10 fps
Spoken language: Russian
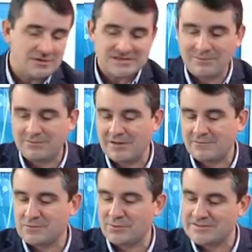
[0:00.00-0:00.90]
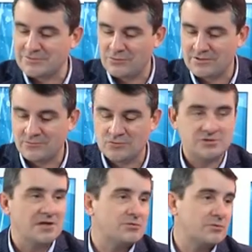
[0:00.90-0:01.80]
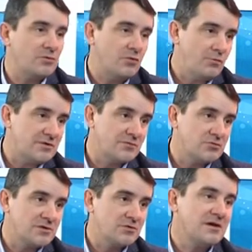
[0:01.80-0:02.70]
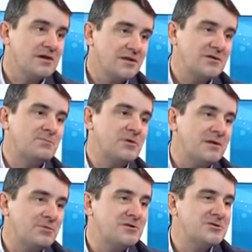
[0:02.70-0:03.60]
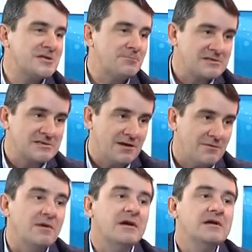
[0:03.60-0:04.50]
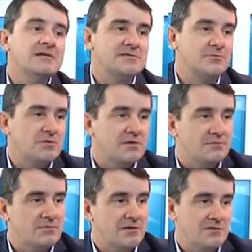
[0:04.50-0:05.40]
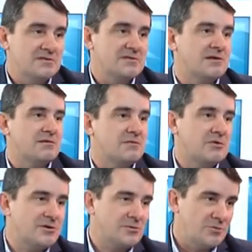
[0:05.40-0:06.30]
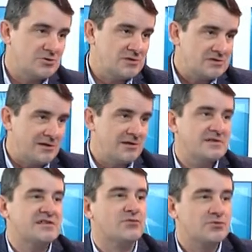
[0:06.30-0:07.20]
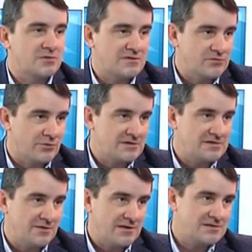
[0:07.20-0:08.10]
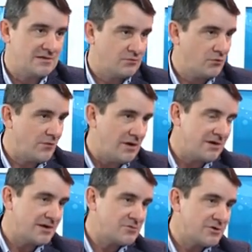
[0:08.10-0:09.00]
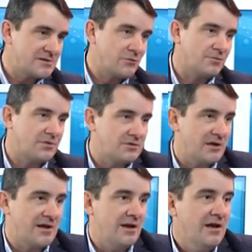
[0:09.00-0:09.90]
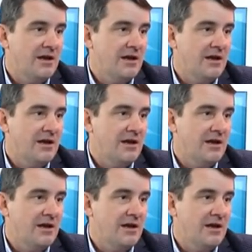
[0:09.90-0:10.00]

На самом деле все происходит немножечко по-другому, потому что вот давайте теперь гипотетически представим. Сегодня появился очередной очередной машиностроительный завод у нас в Славянске, буквально там через год-полтора.